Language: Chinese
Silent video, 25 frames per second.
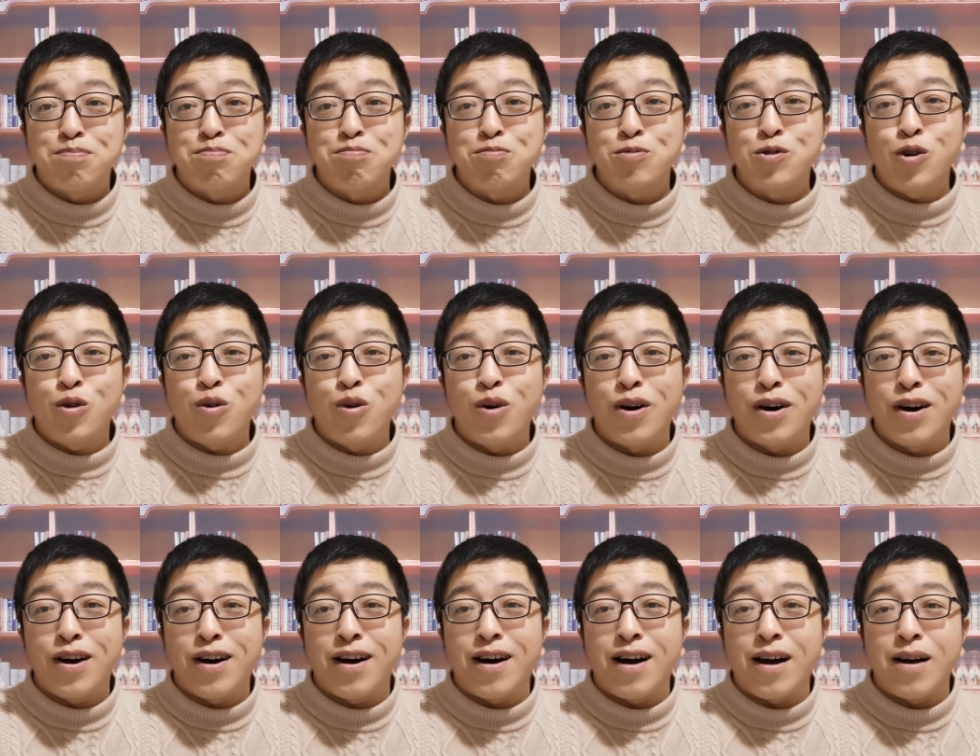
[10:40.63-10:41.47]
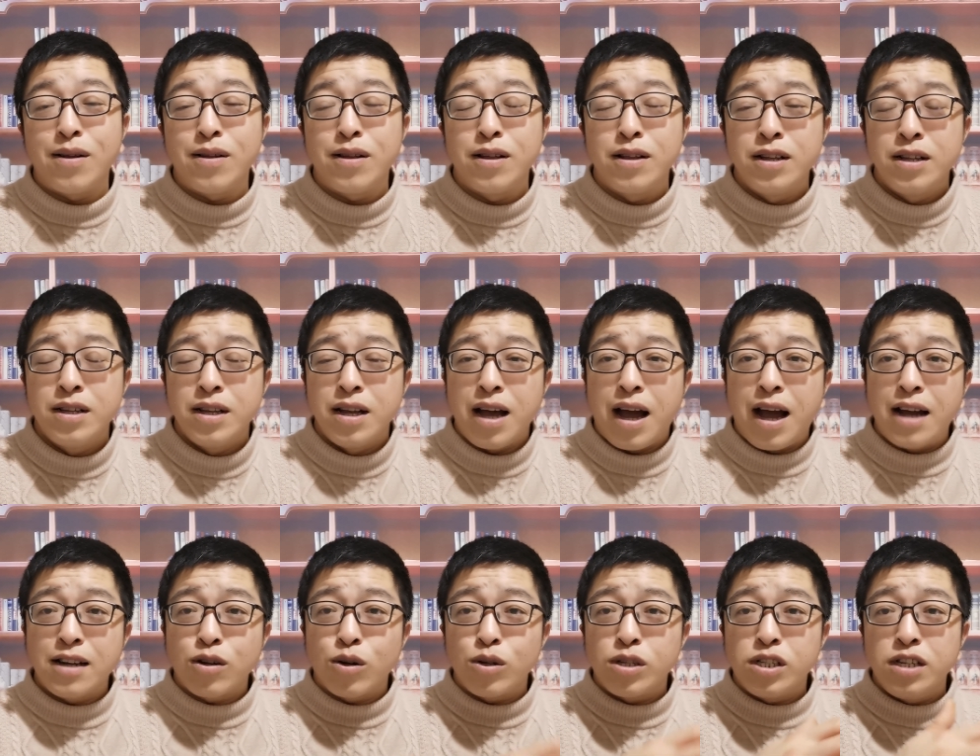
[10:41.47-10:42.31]
如果
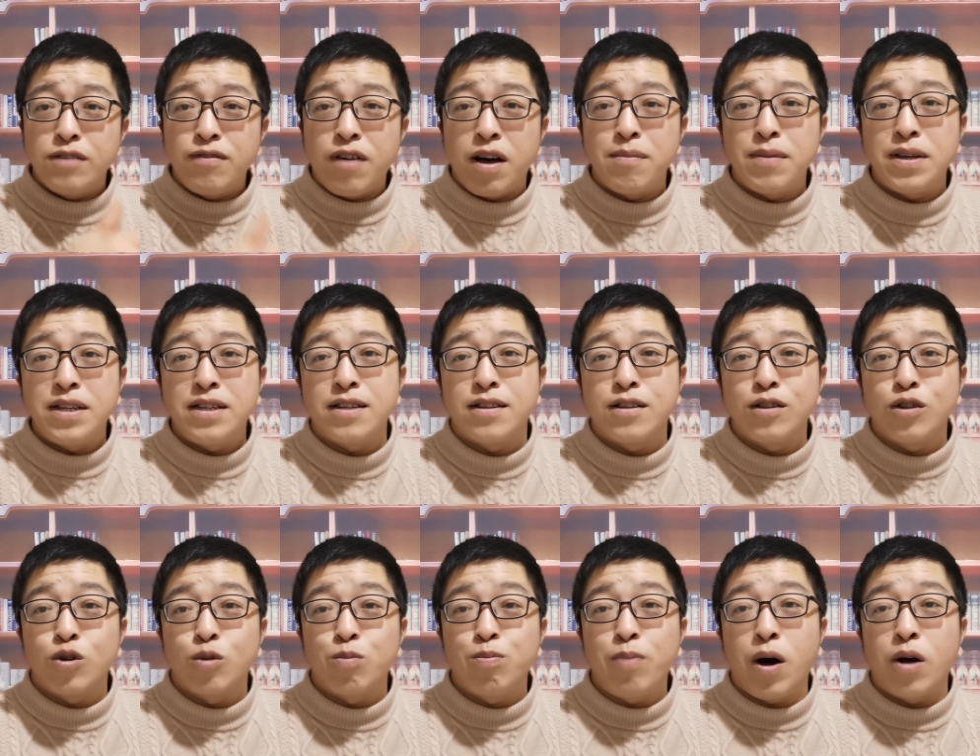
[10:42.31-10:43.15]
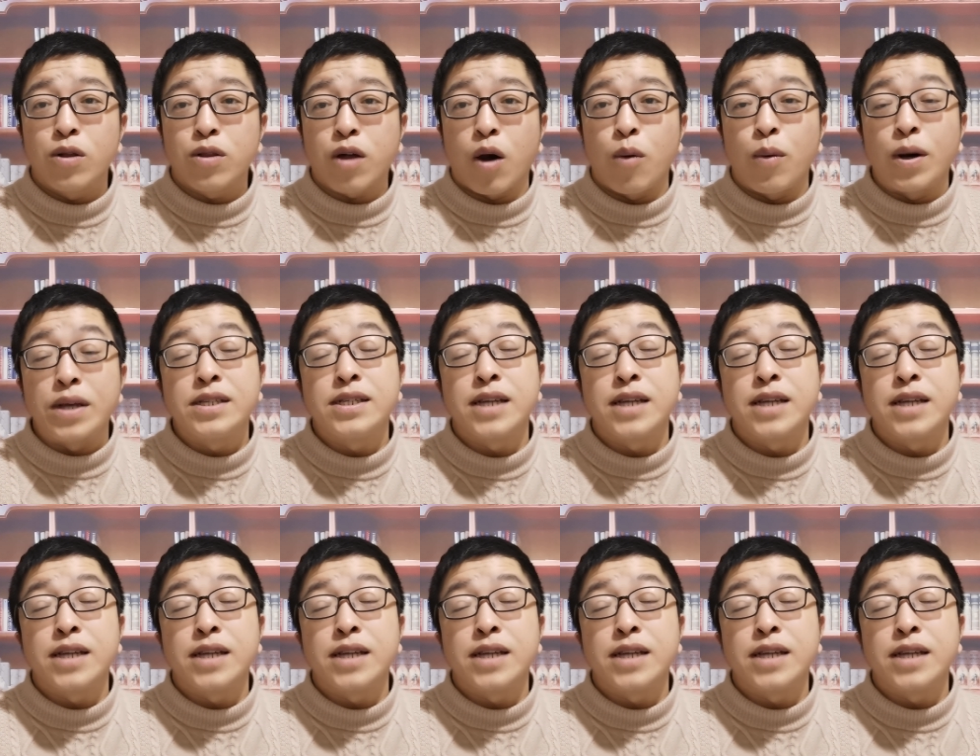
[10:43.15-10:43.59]
按照西方媒体的那种报道吧，